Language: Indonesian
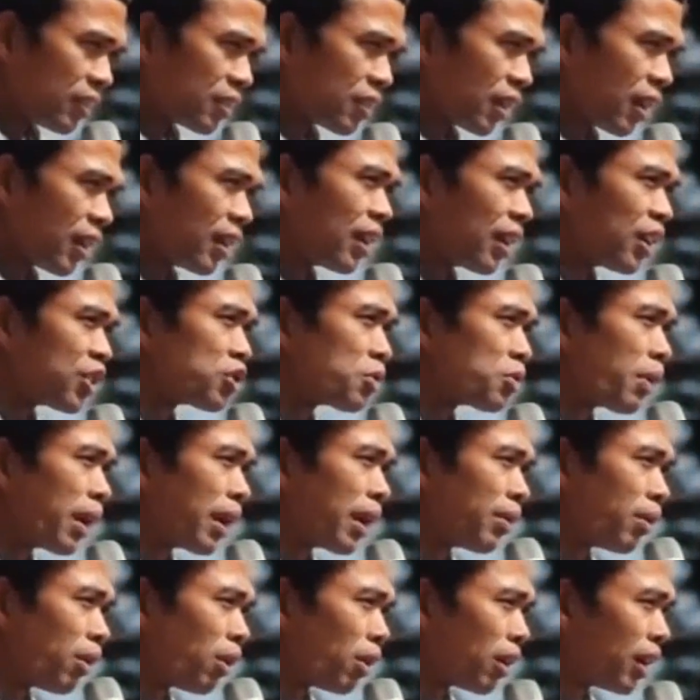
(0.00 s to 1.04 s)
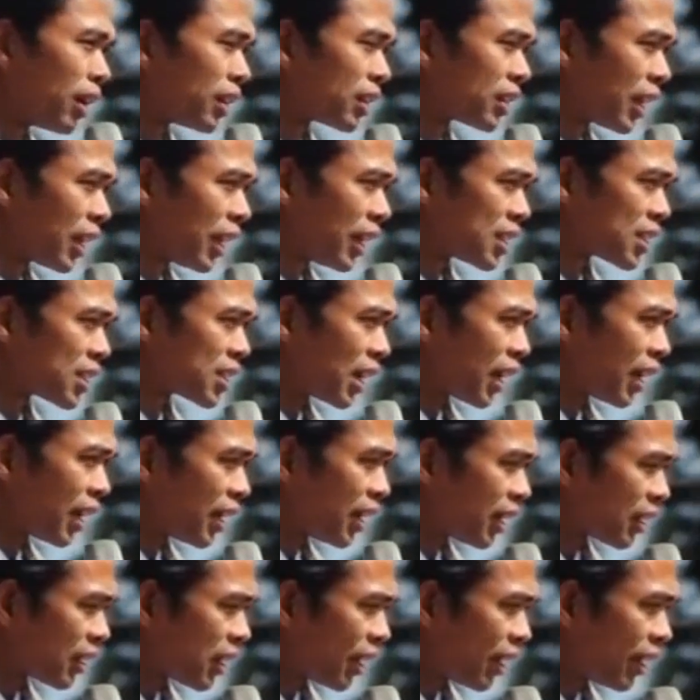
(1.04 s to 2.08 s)
Saya cuma mau ngetes,
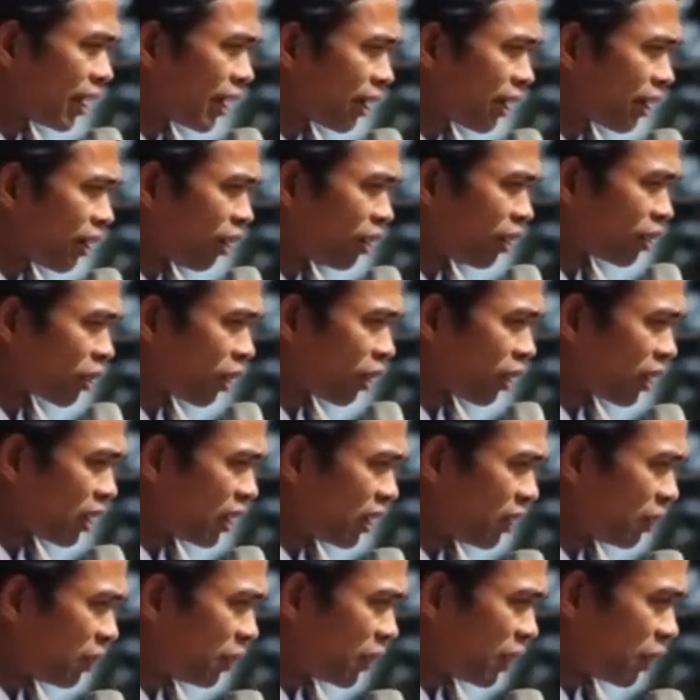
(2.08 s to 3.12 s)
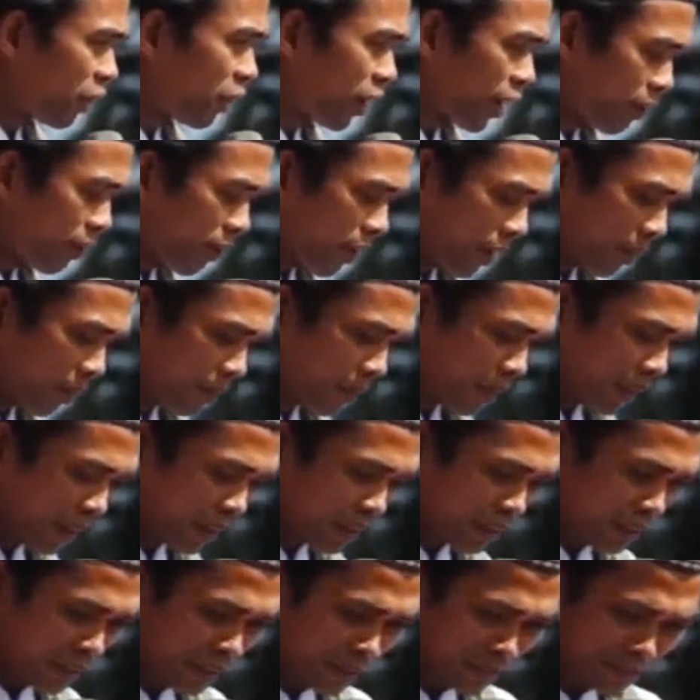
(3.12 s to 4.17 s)
ada tak yang nonton TV One malam
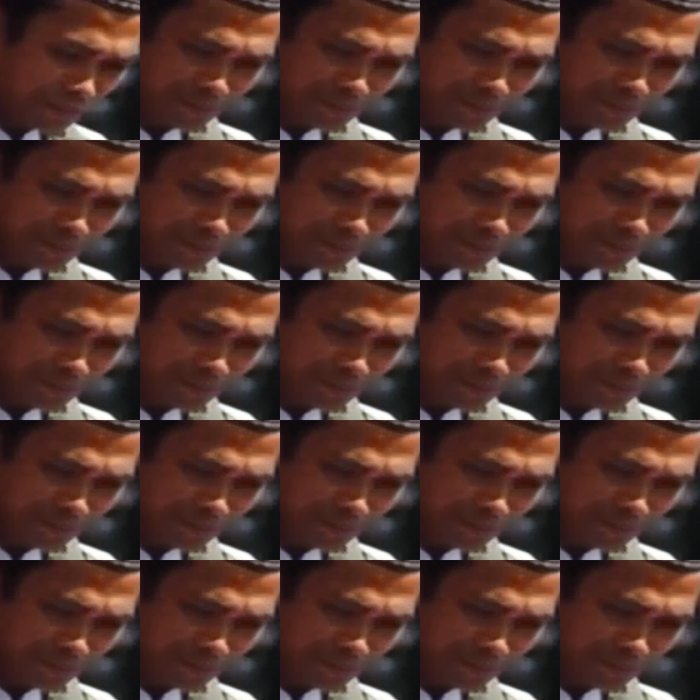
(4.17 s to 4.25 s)
tadi?